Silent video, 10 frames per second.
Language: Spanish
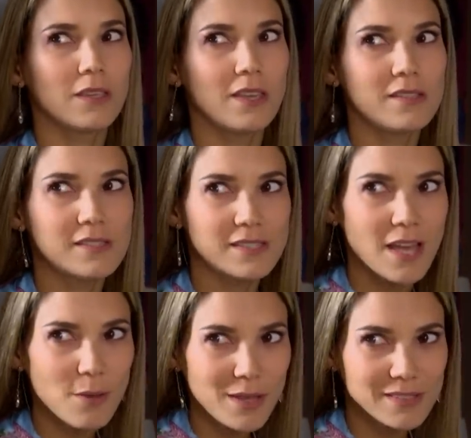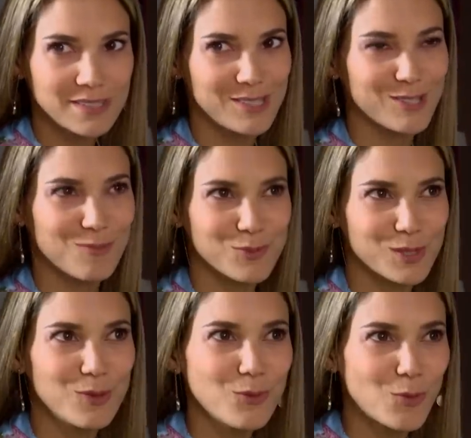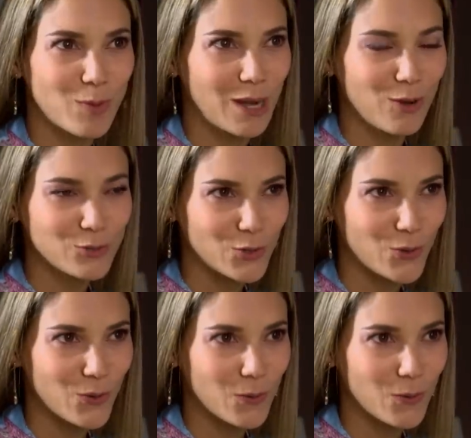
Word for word: ¿Quién sabe si somos el uno para el otro?